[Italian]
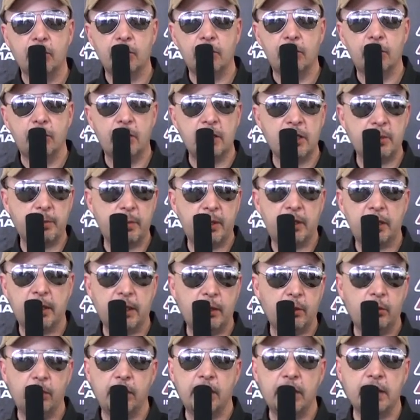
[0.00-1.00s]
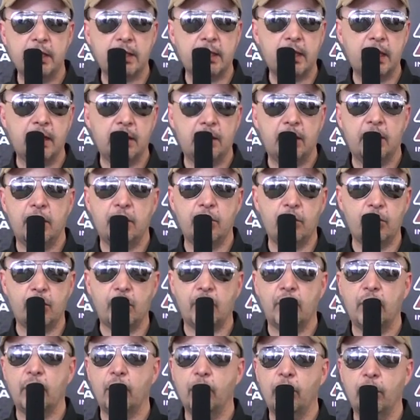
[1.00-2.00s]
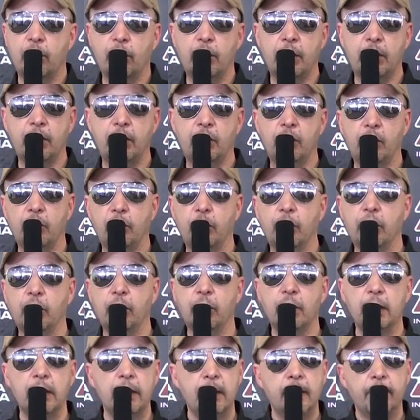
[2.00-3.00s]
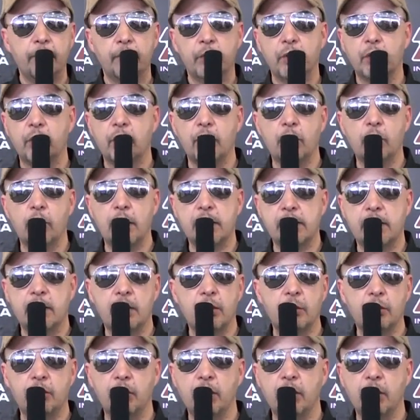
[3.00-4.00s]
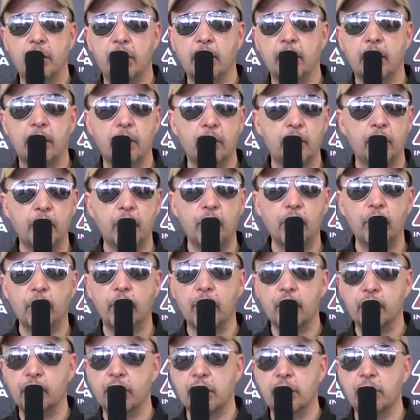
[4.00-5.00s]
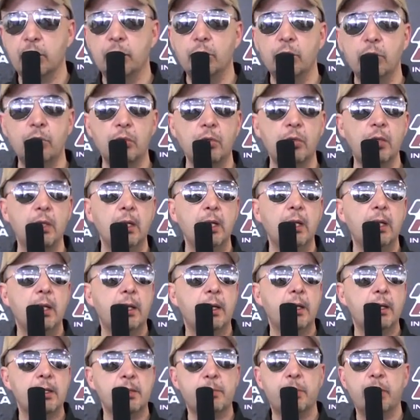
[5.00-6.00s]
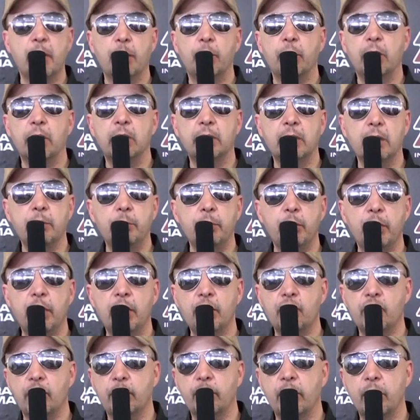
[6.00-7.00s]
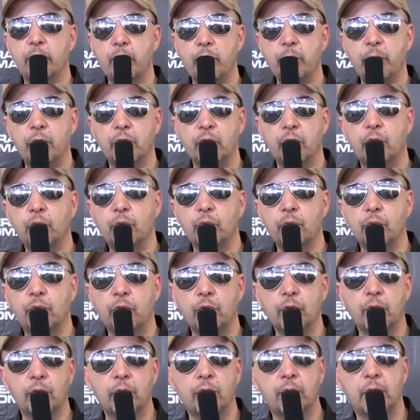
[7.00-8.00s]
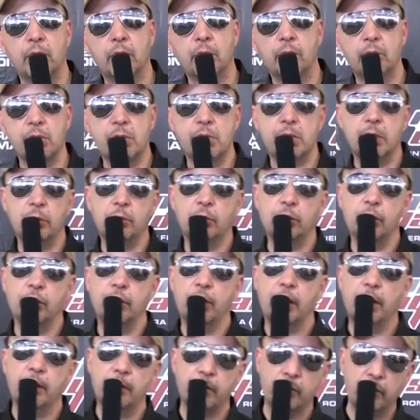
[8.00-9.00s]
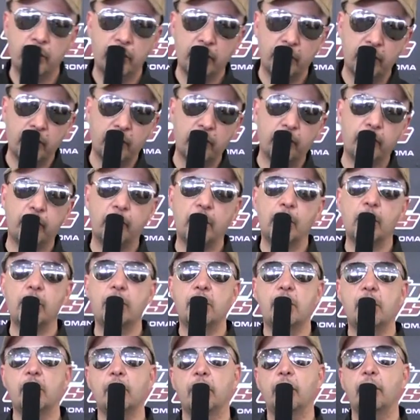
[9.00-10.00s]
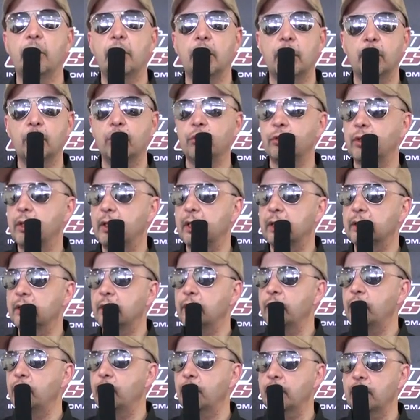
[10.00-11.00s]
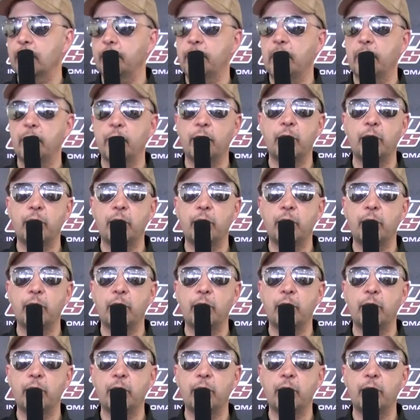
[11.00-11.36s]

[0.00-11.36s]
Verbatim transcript: Gli spettacoli di Stante si susseguono al ritmo di quasi ogni, ogni ora ciascuno e speriamo che il tempo regge, per il momento è tutto, eh, un saluto e mh, mm, vi consiglio di vedere tutti gli altri video che abbiamo